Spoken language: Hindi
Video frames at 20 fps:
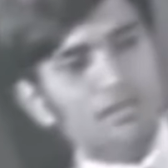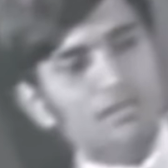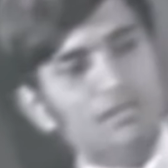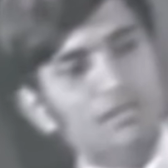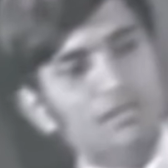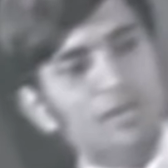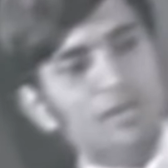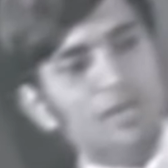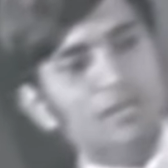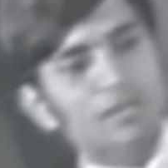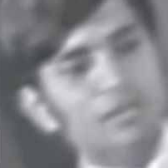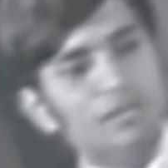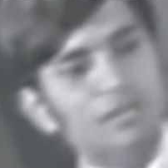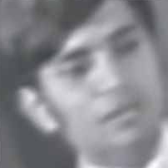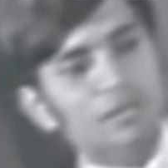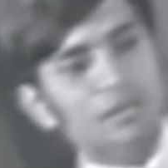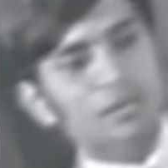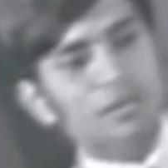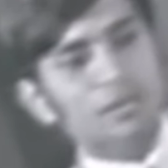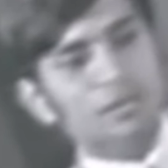मुलाजा
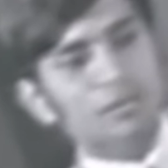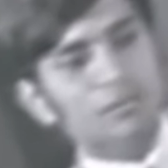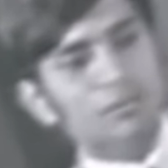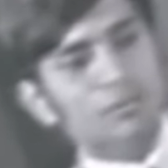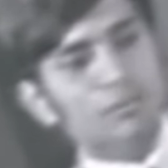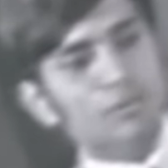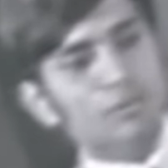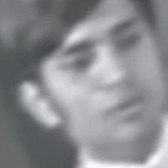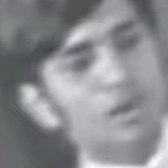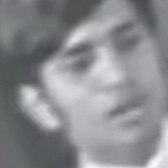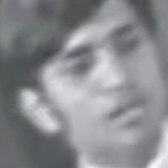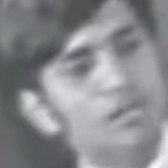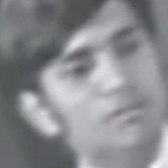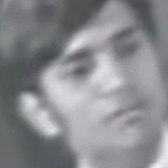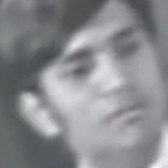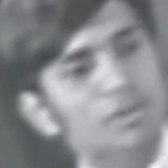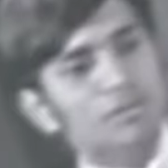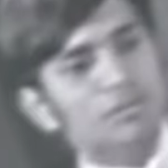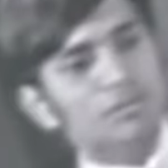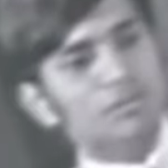फरमाइए
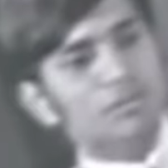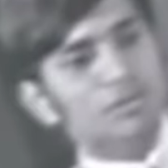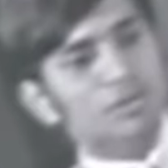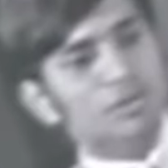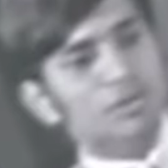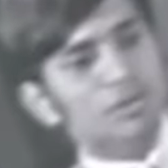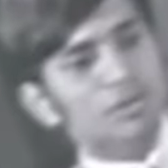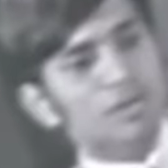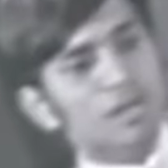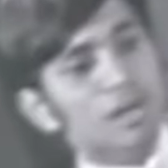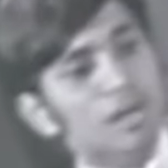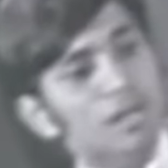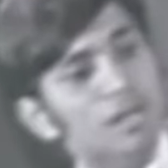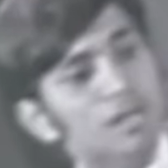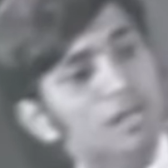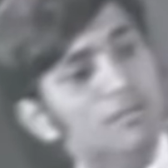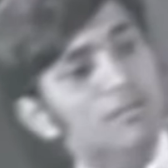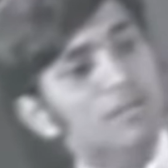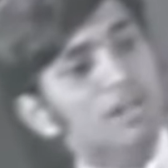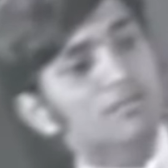पुराने वक्तों की औरतें
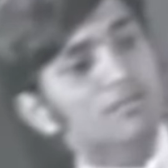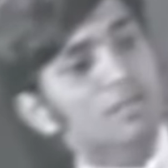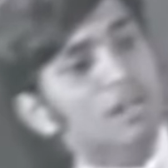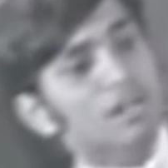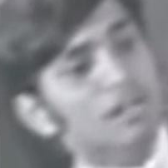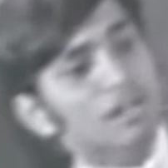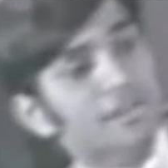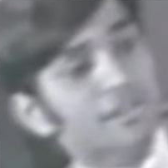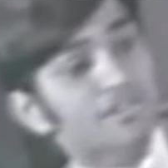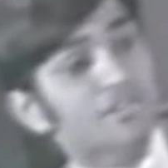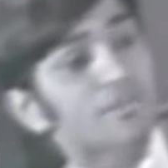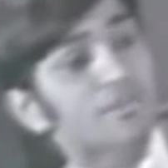नहाने के बाद बाल